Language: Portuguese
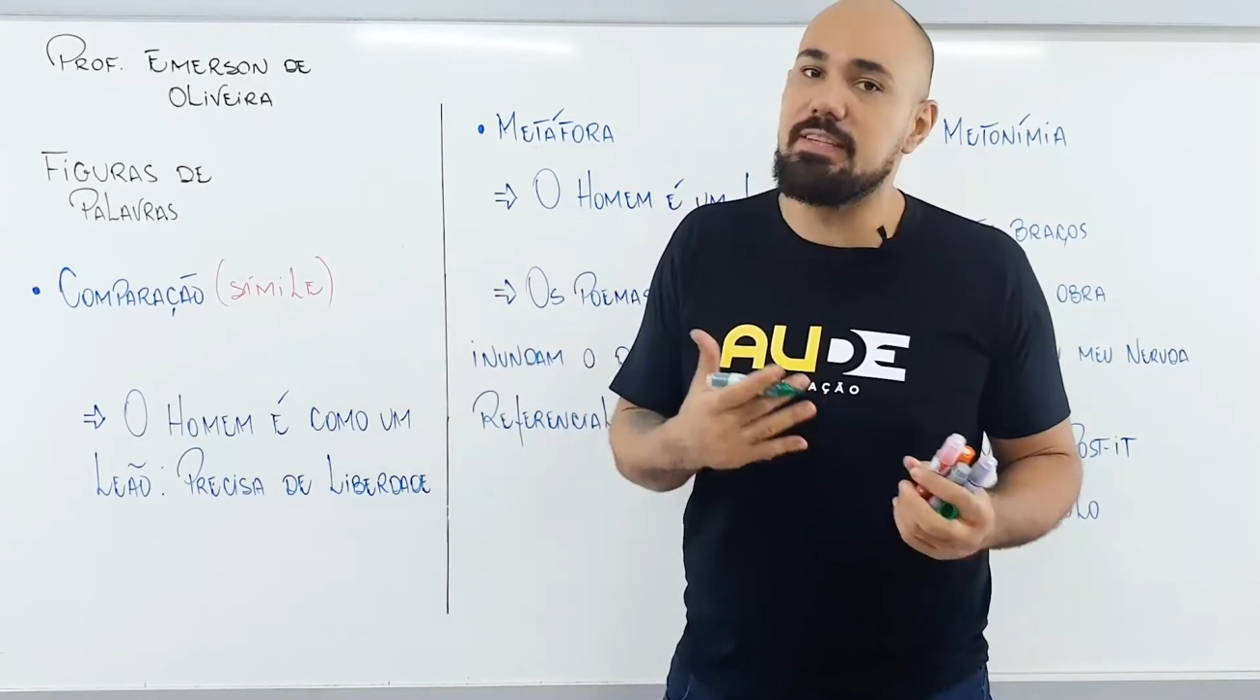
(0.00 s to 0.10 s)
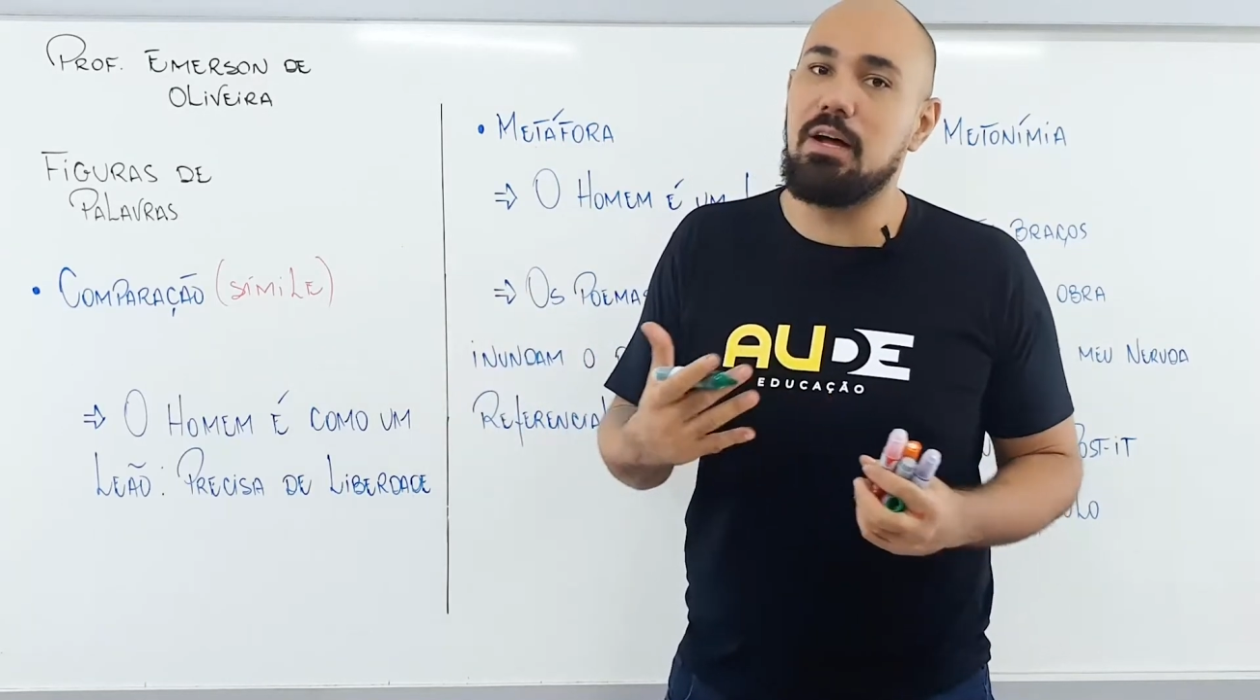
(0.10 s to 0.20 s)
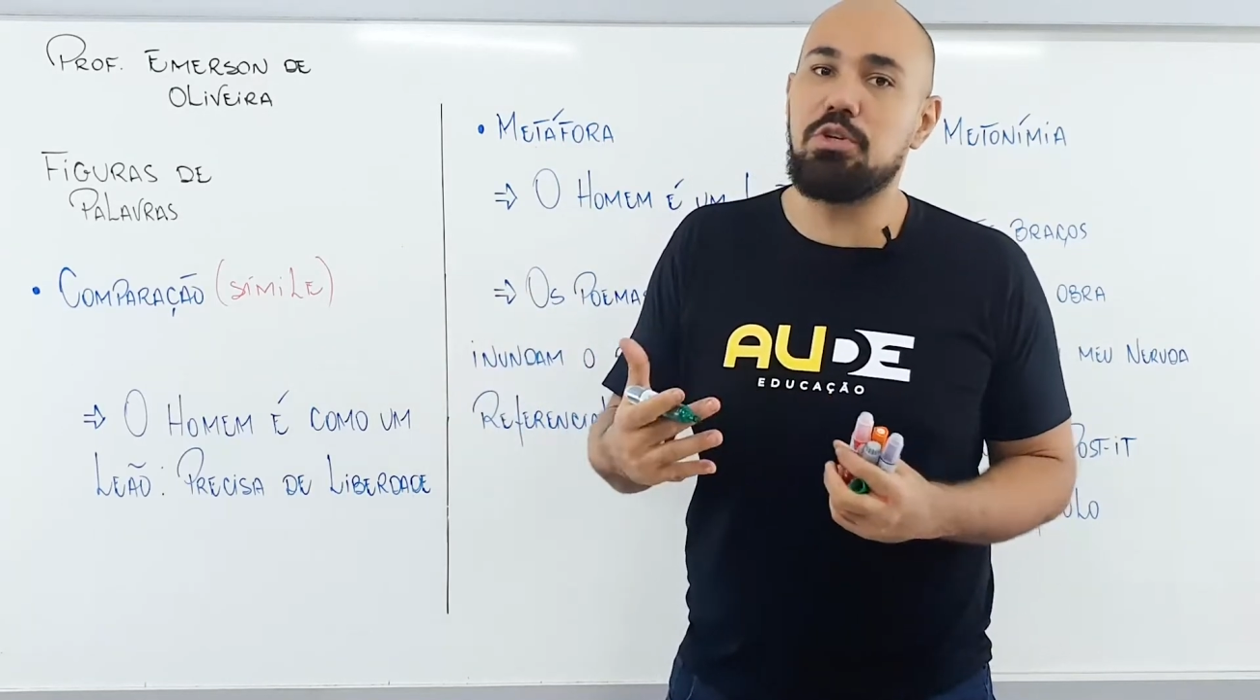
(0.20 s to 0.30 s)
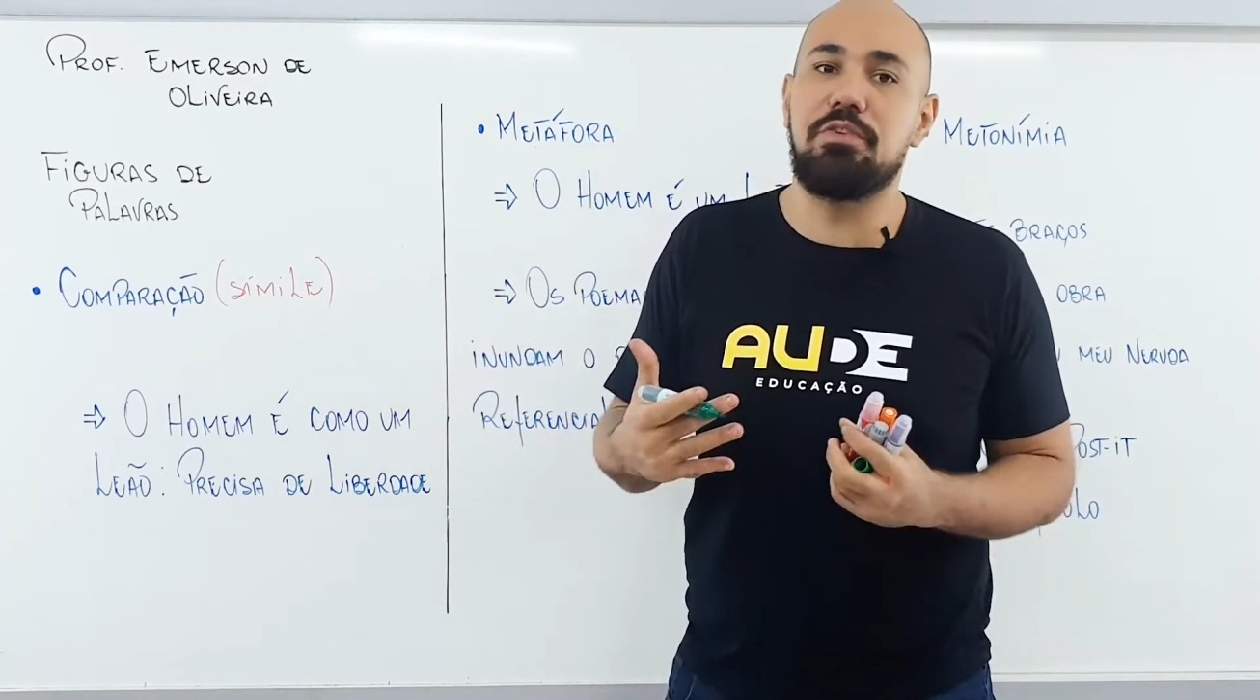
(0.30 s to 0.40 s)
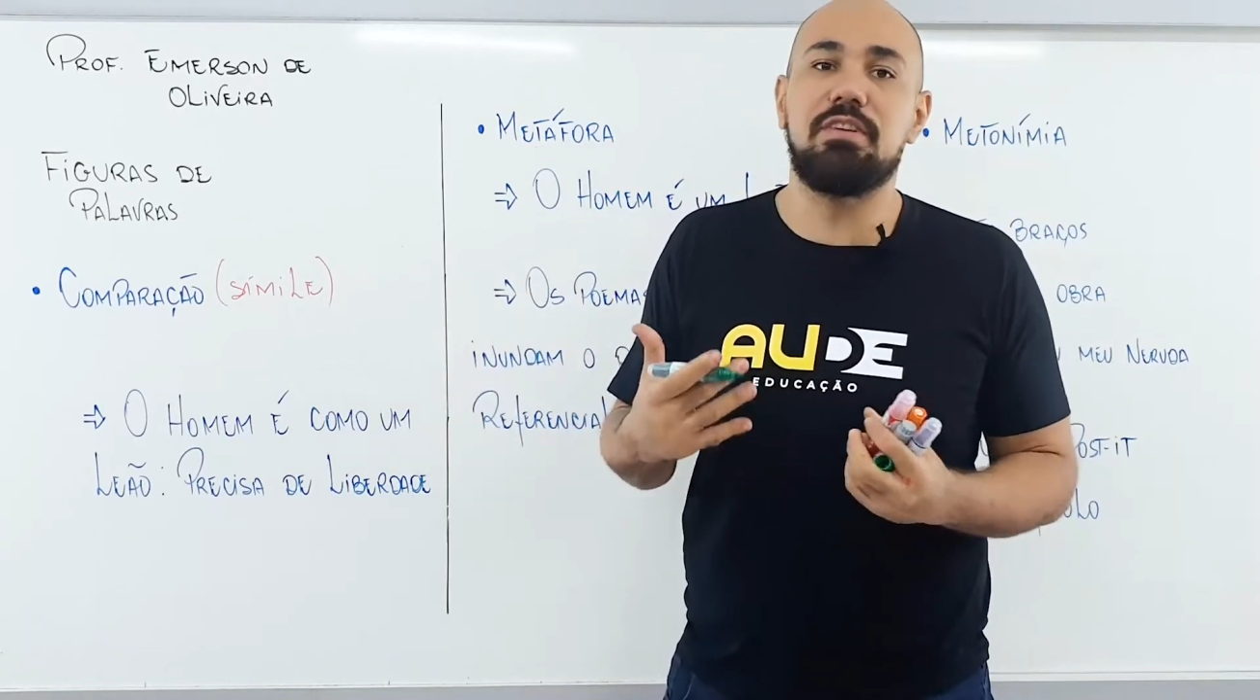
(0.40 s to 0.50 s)
da
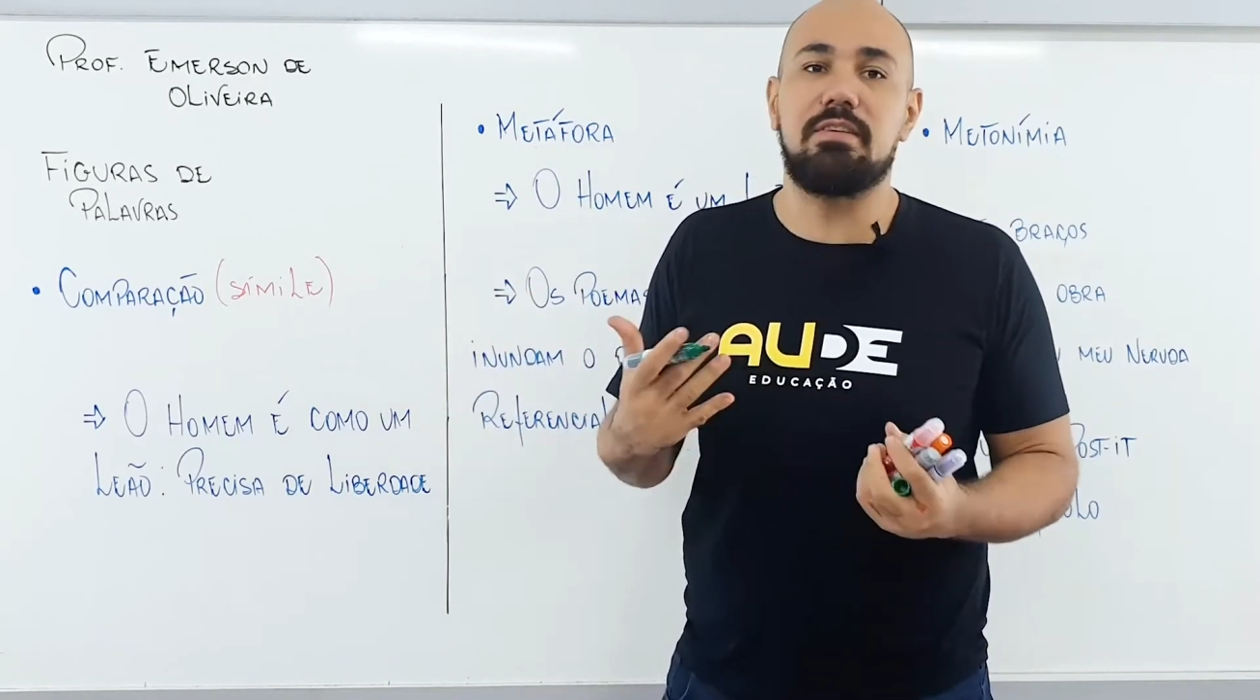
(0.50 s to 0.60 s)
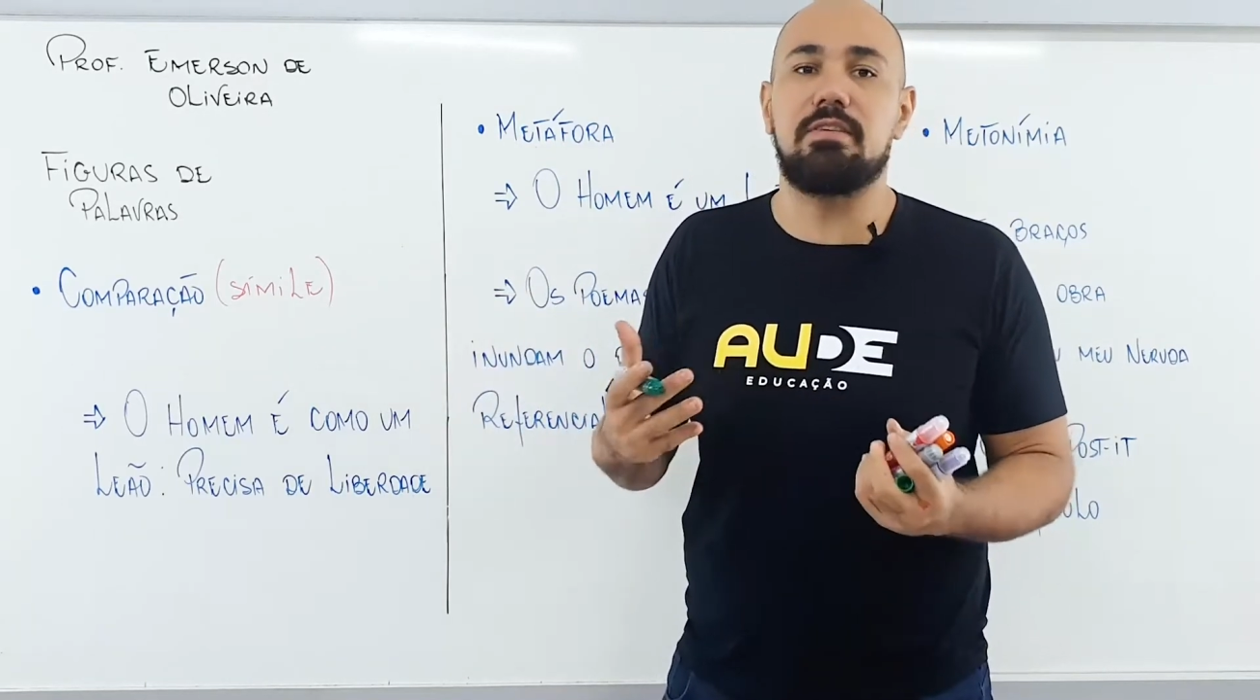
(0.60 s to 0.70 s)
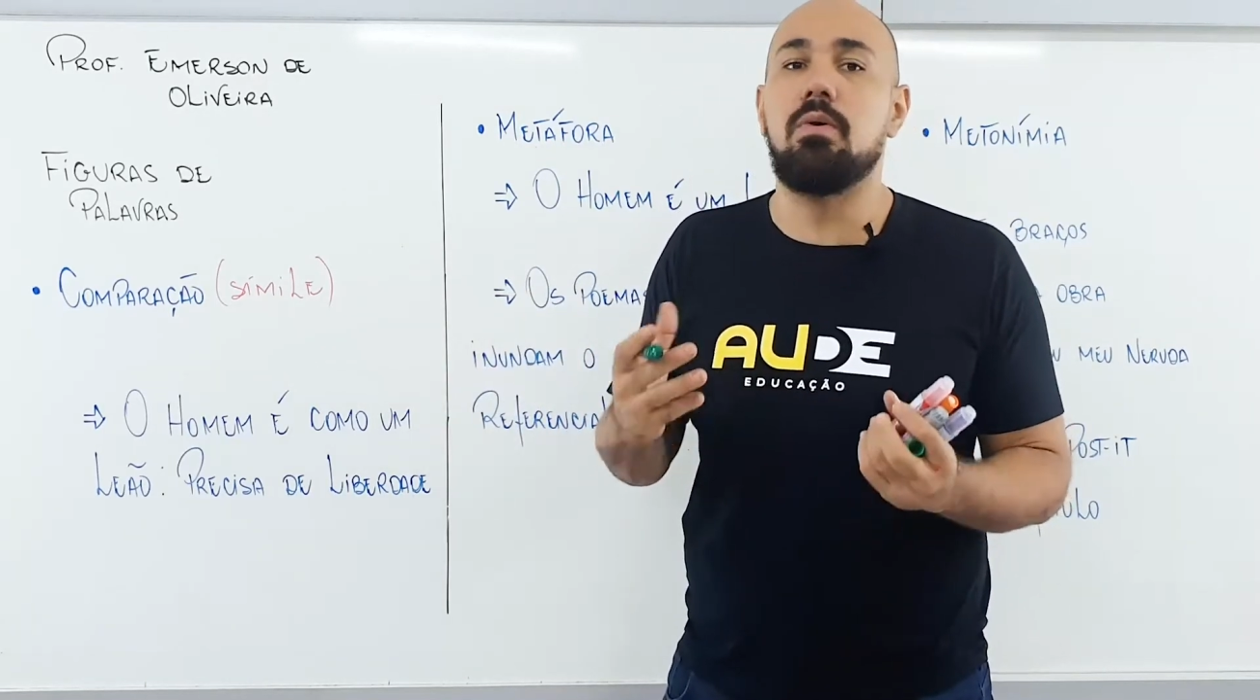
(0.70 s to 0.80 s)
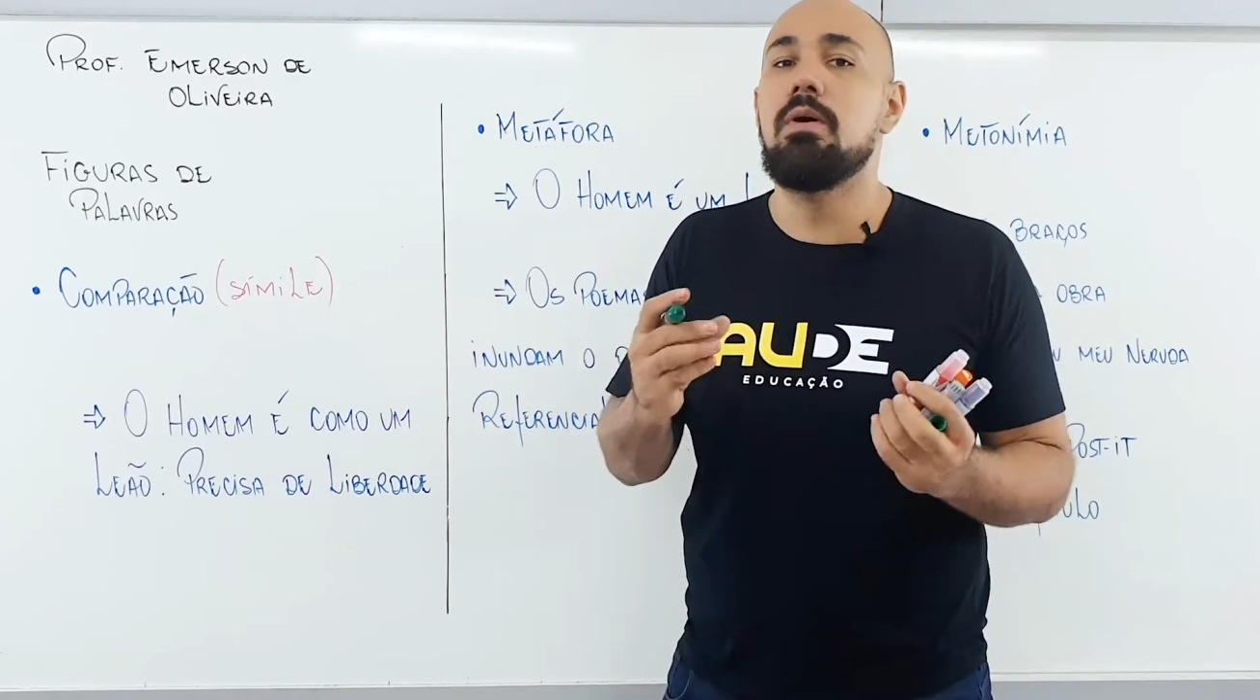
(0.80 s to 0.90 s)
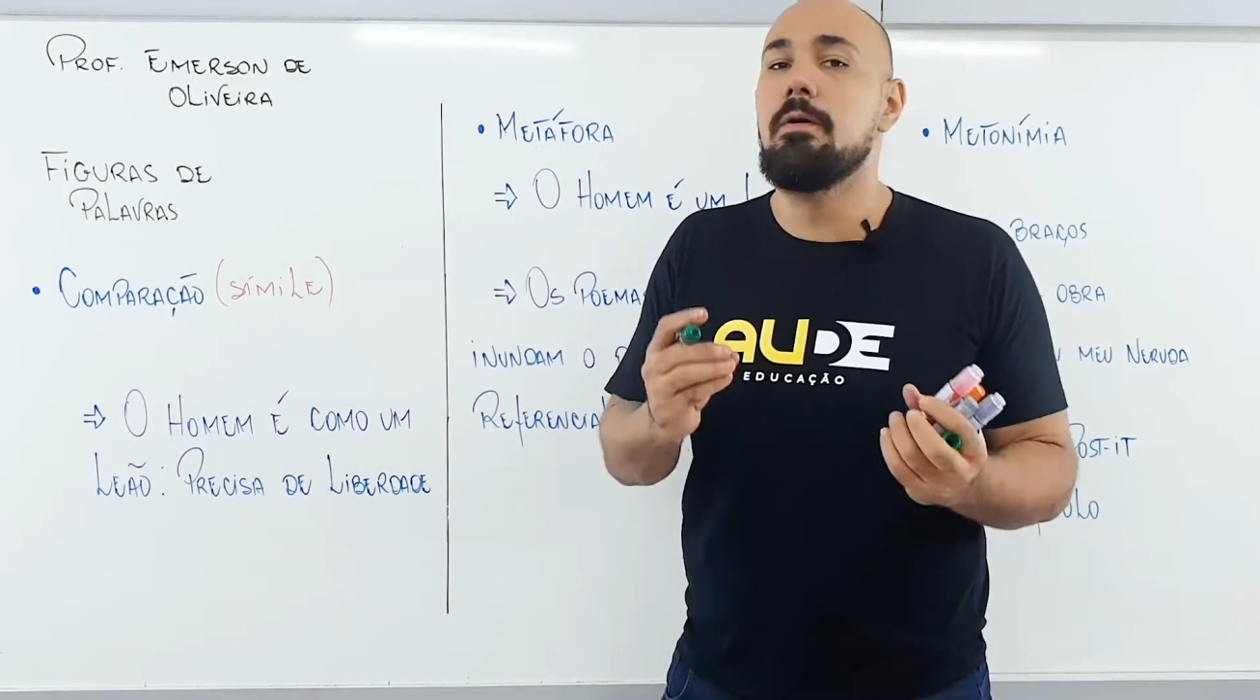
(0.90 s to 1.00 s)

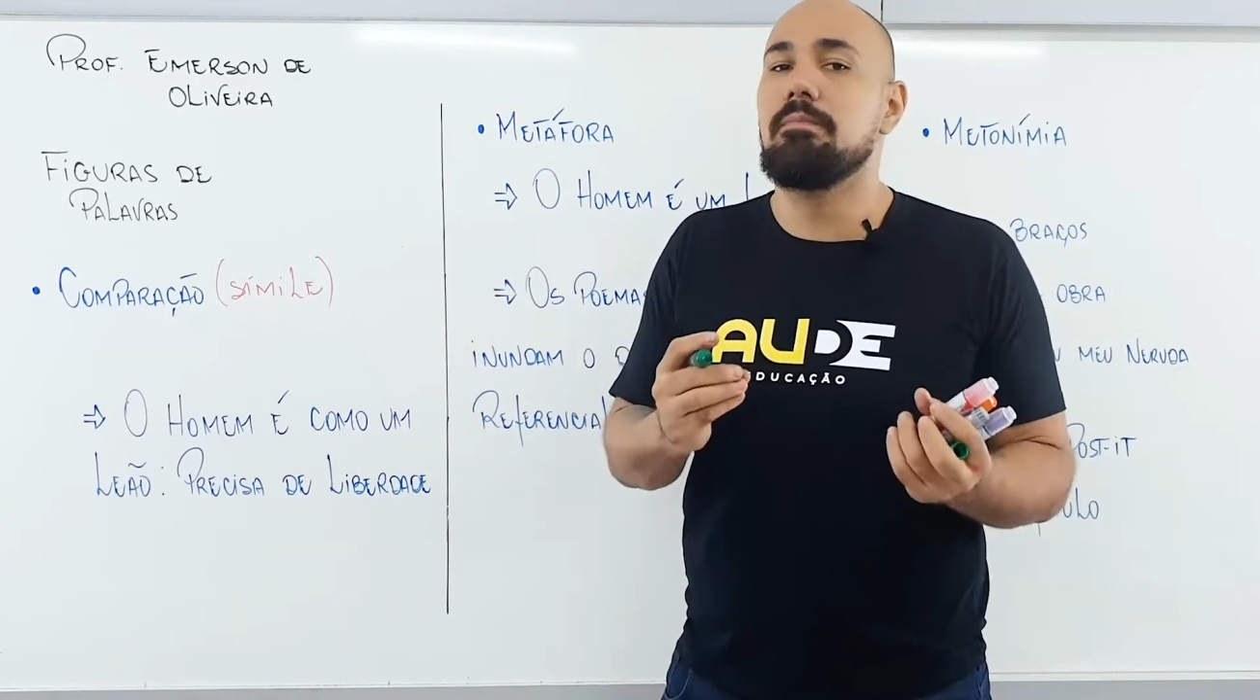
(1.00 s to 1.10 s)
utilização